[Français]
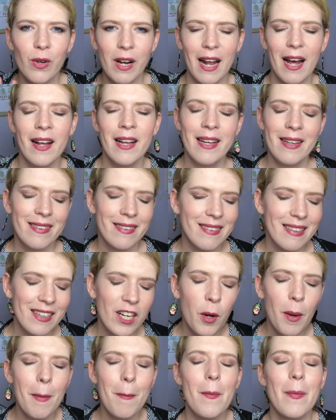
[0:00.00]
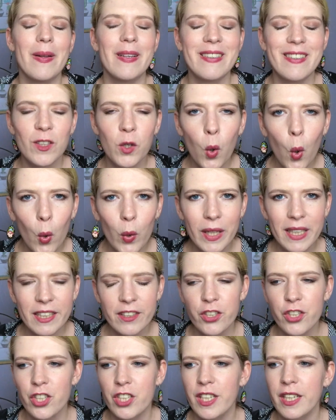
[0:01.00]
voilà, c'est quand même des gros
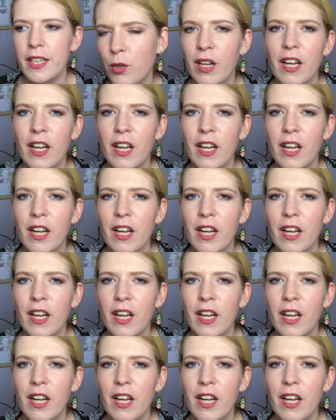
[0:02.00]
clichés.